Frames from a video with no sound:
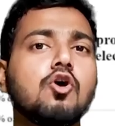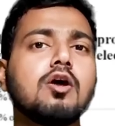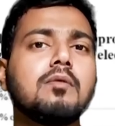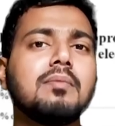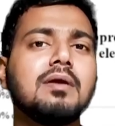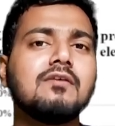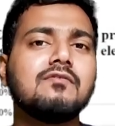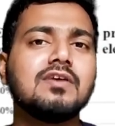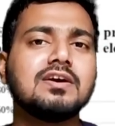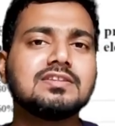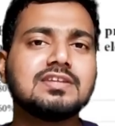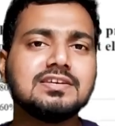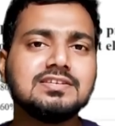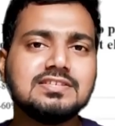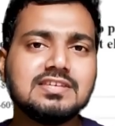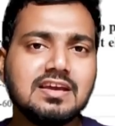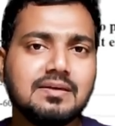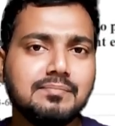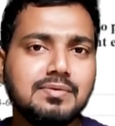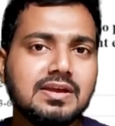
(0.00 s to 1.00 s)
एक और बड़ा फ़ायदा
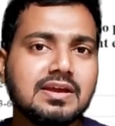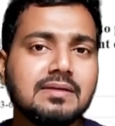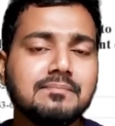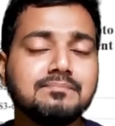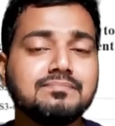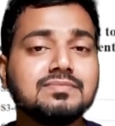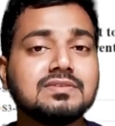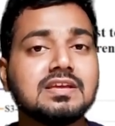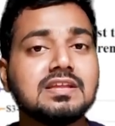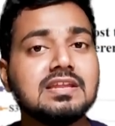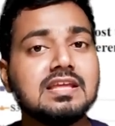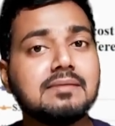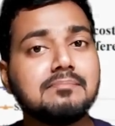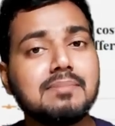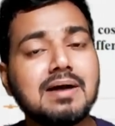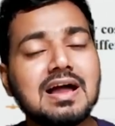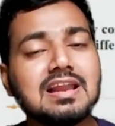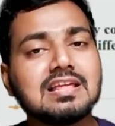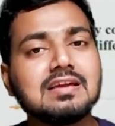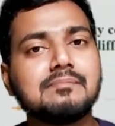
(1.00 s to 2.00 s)
ये भी है कि
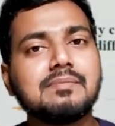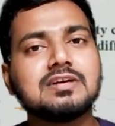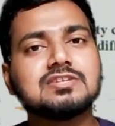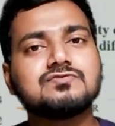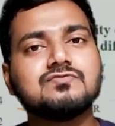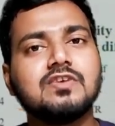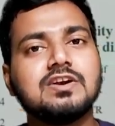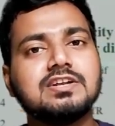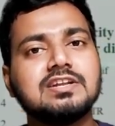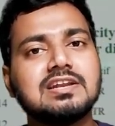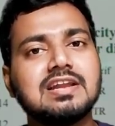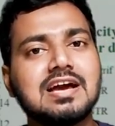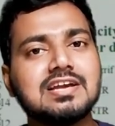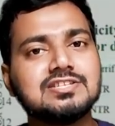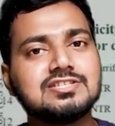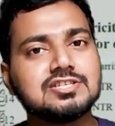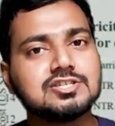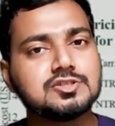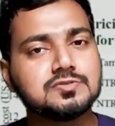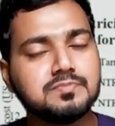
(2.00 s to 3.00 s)
नेपाल के पास
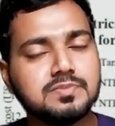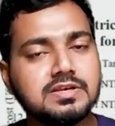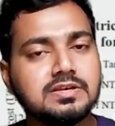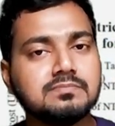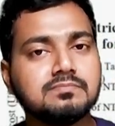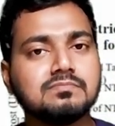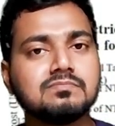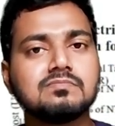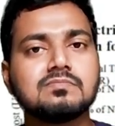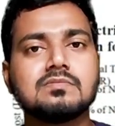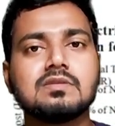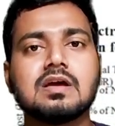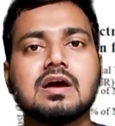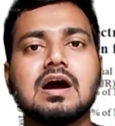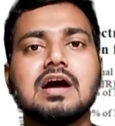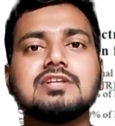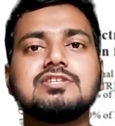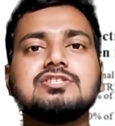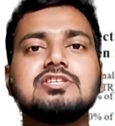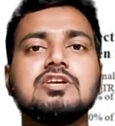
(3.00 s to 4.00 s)
फर्टिलाइजर्स भी
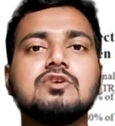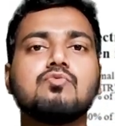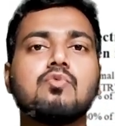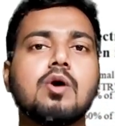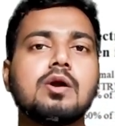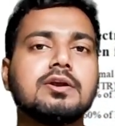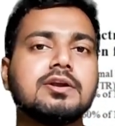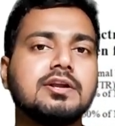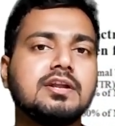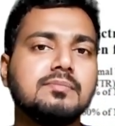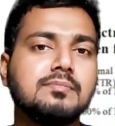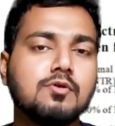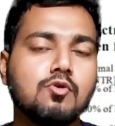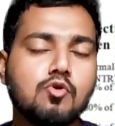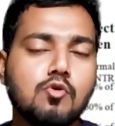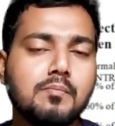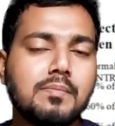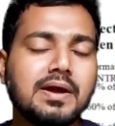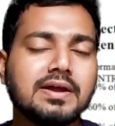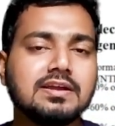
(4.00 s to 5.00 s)
अच्छी क्वांटिटी में
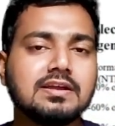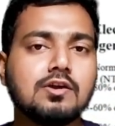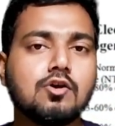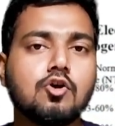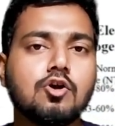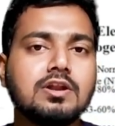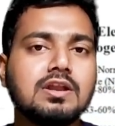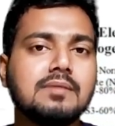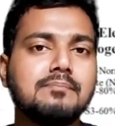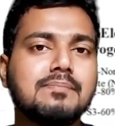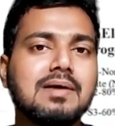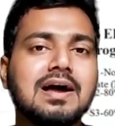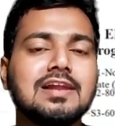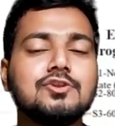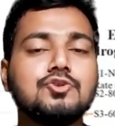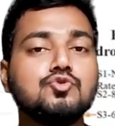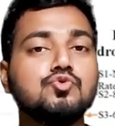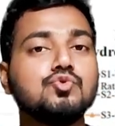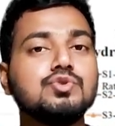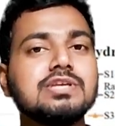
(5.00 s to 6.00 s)
हो पाएंगे और
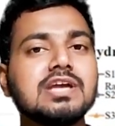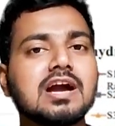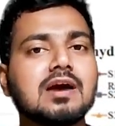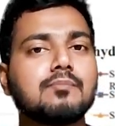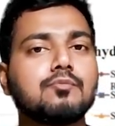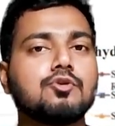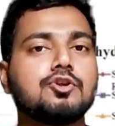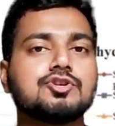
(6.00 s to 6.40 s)
नेपाल यूरिया का